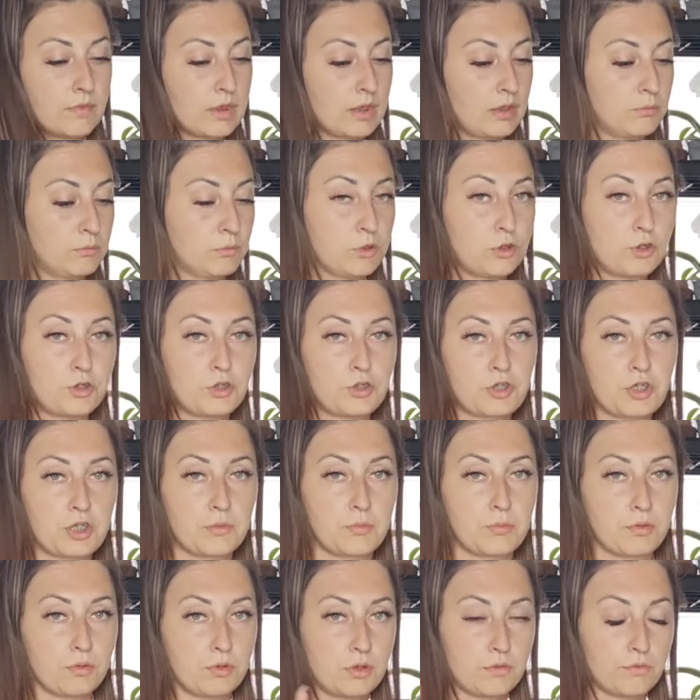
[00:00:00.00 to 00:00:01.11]
Может сейчас
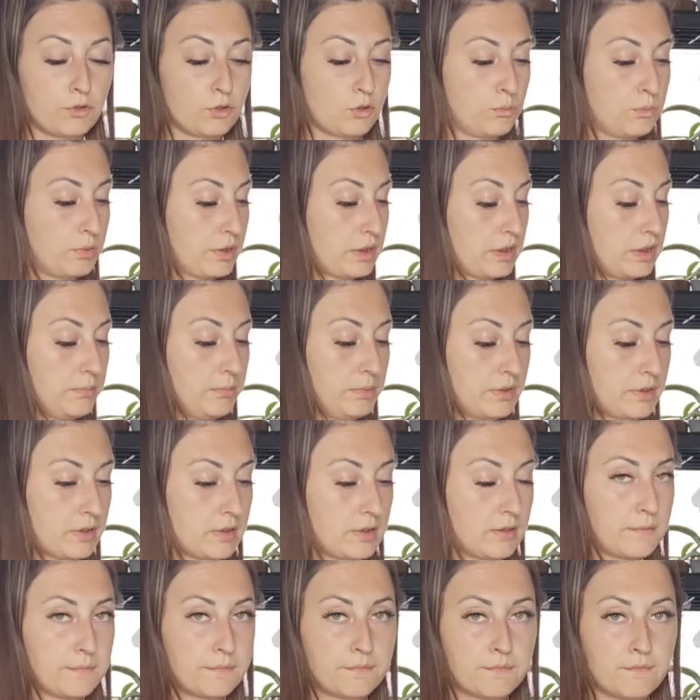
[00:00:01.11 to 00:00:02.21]
просто все
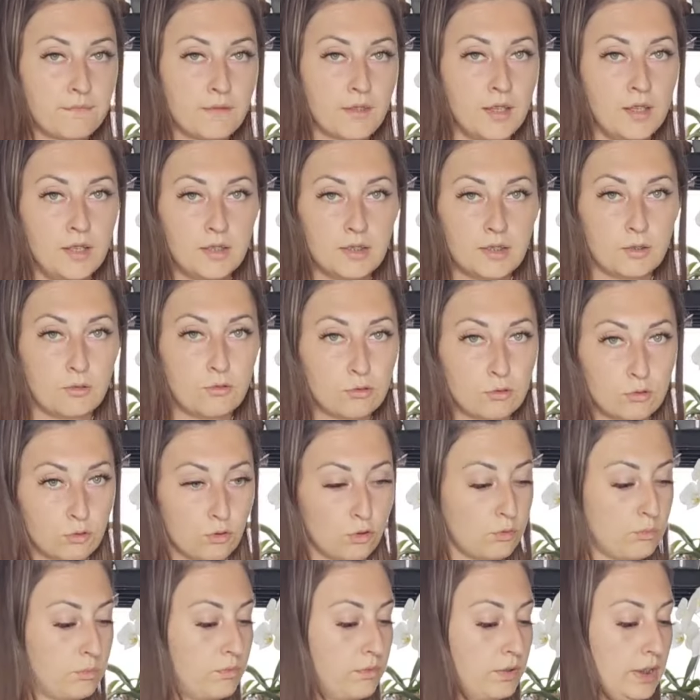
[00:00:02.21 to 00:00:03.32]
посыпаться. Такое
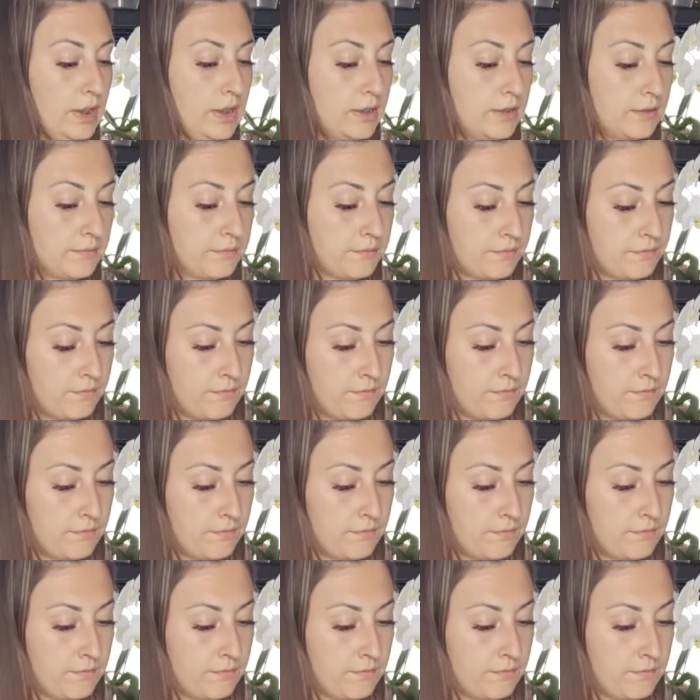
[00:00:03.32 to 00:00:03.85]
тоже бывает.